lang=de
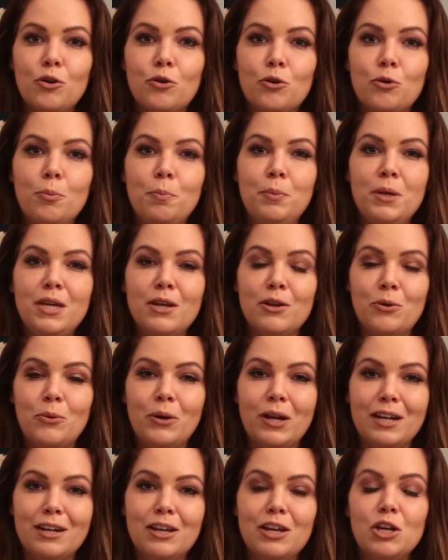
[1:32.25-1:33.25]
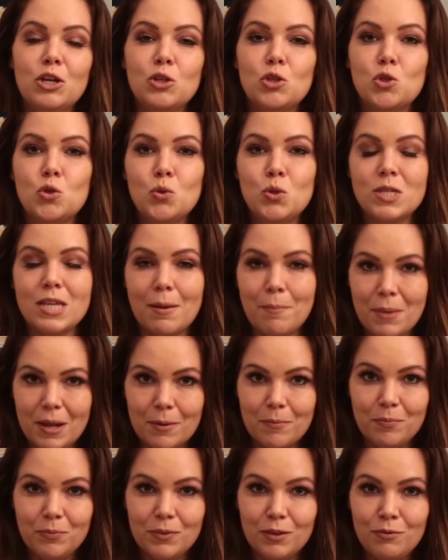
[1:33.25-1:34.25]
Gruppierungen
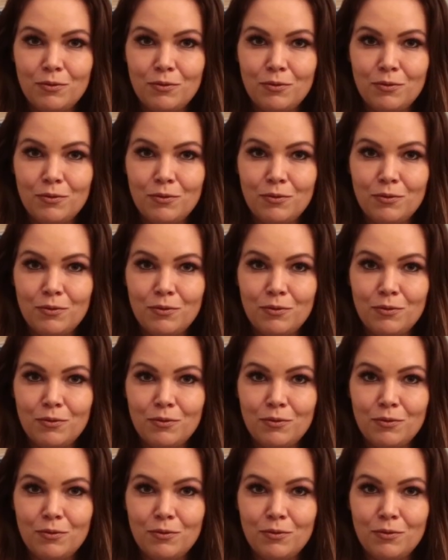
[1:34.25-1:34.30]
zusammen.